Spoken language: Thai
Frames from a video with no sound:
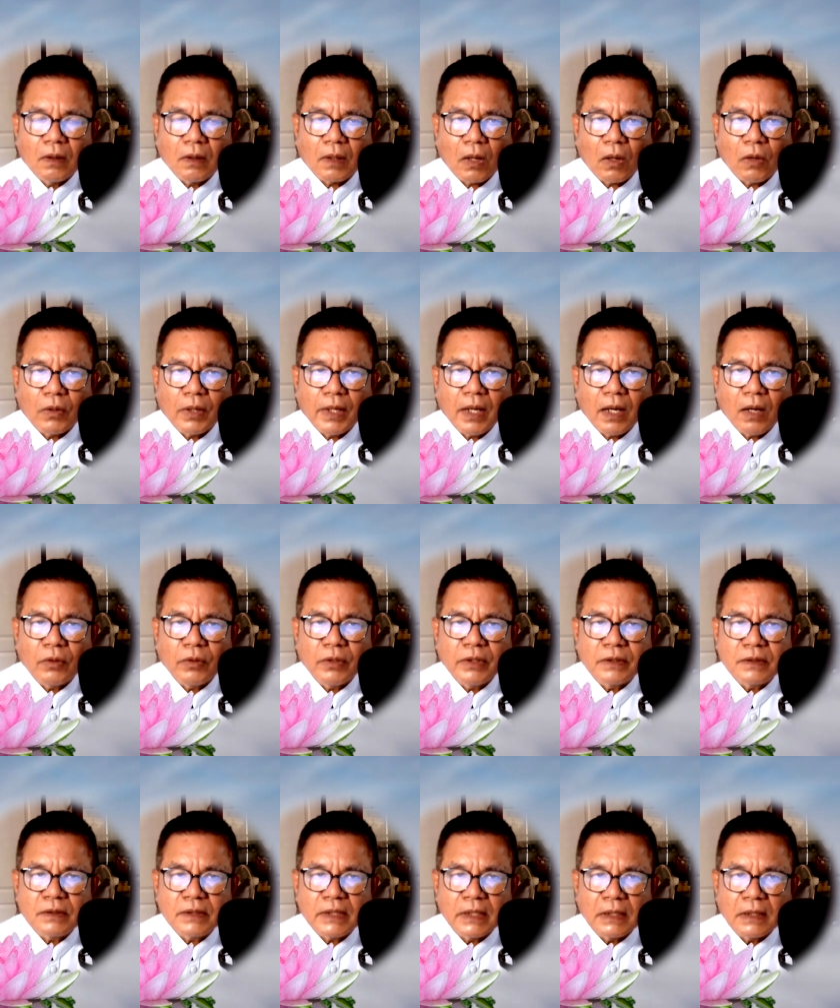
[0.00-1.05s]
เราได้เอา
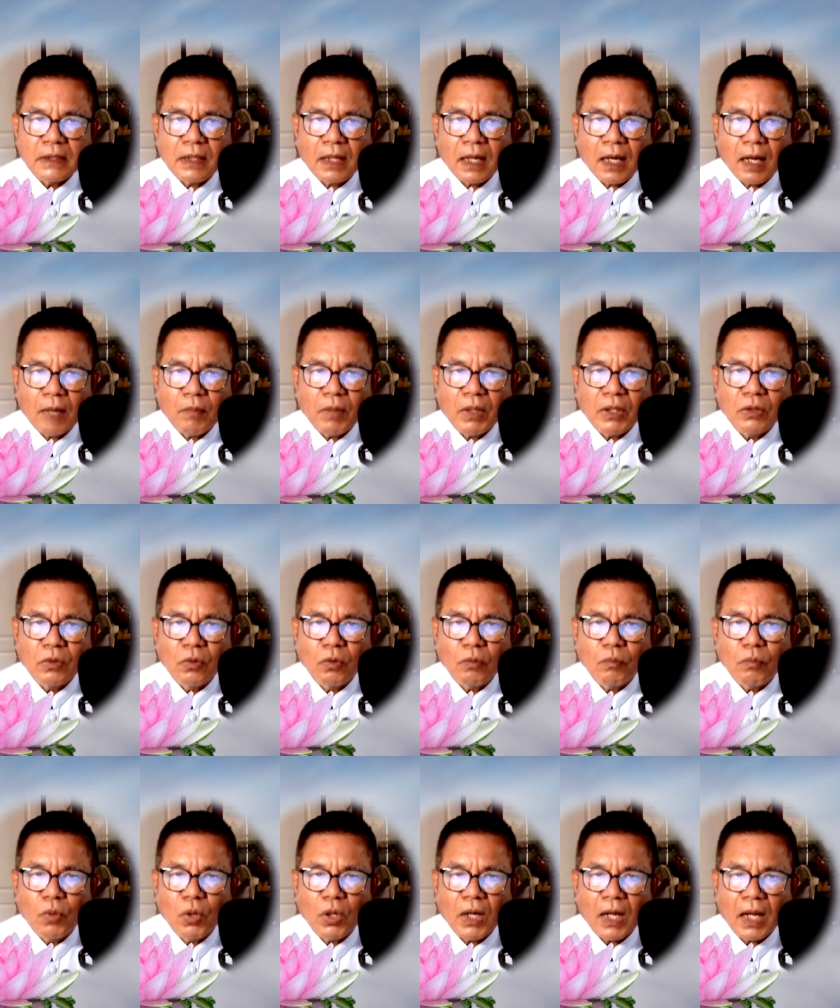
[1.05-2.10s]
สินค้าบรรทุก
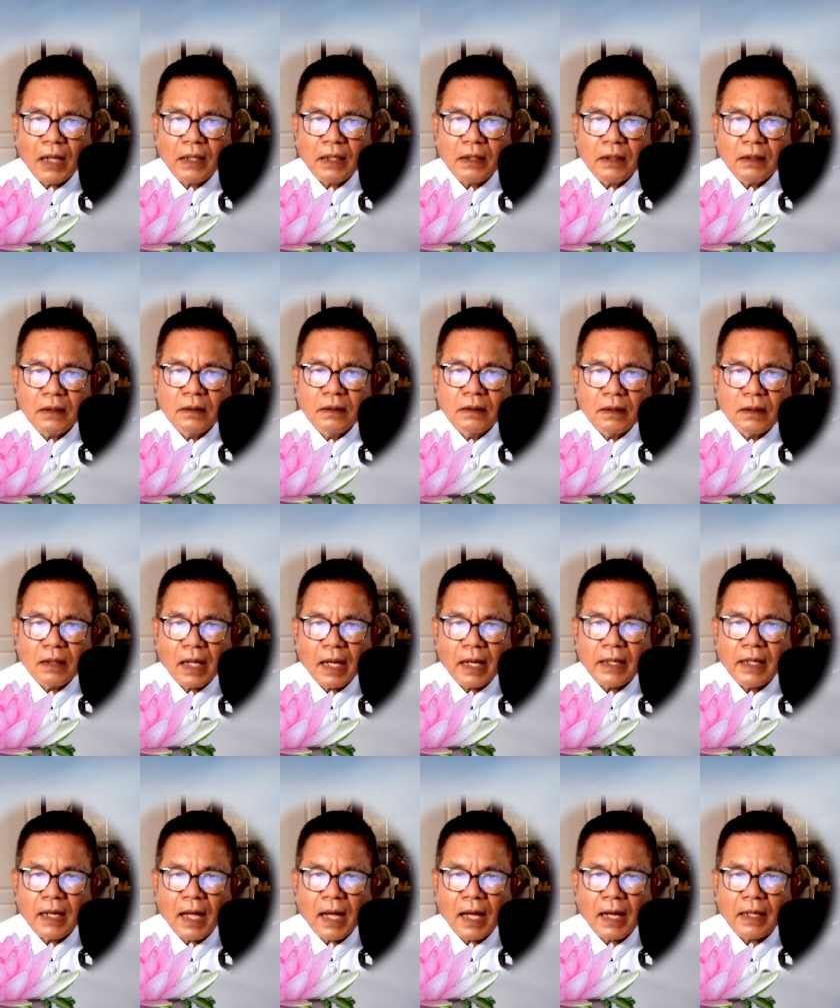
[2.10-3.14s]
บนหลังนาย
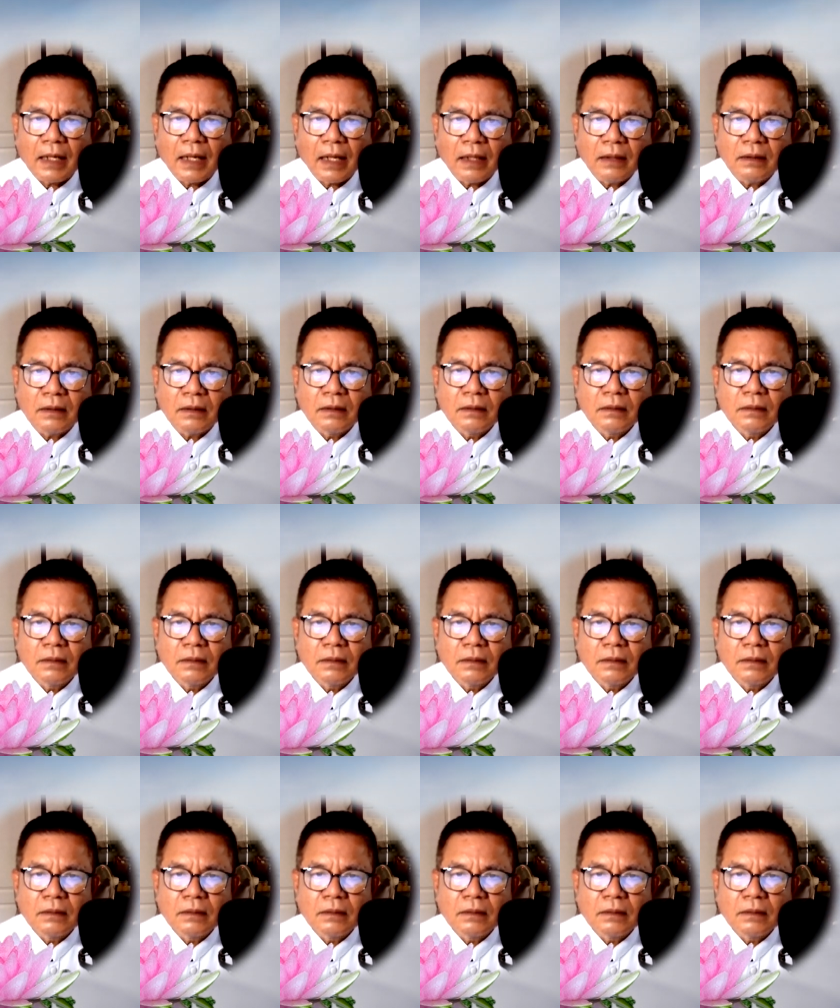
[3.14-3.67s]
ลานั้น